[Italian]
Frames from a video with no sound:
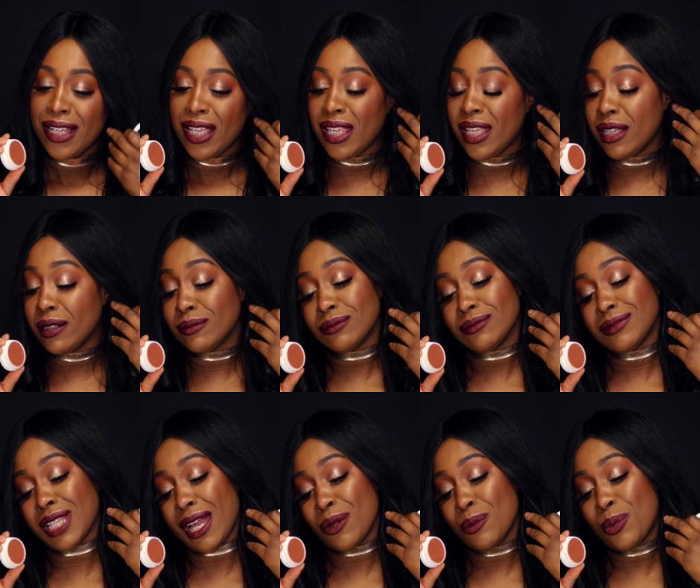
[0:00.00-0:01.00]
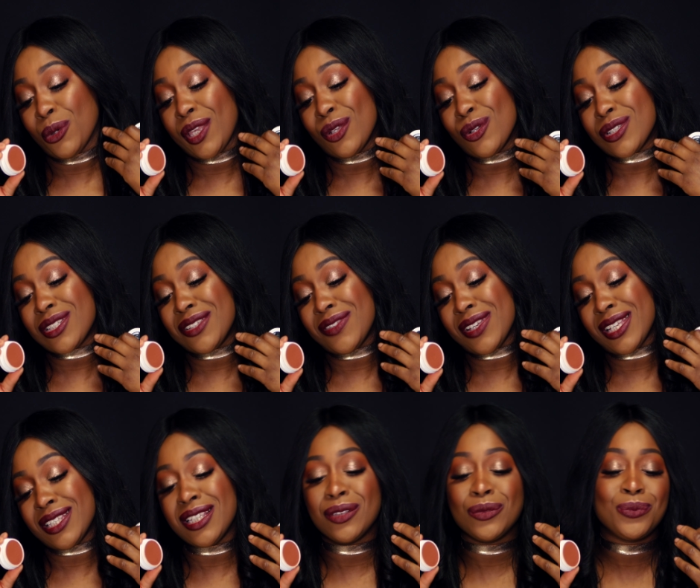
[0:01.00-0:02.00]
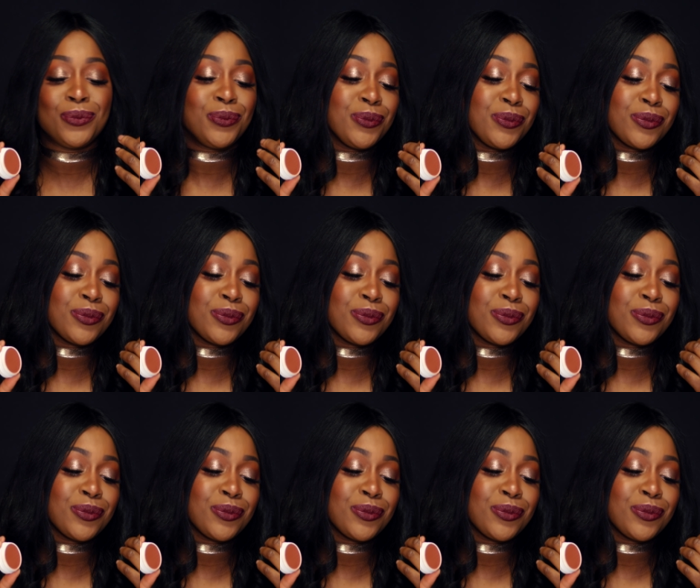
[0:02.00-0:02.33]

e dai, un pochino si vede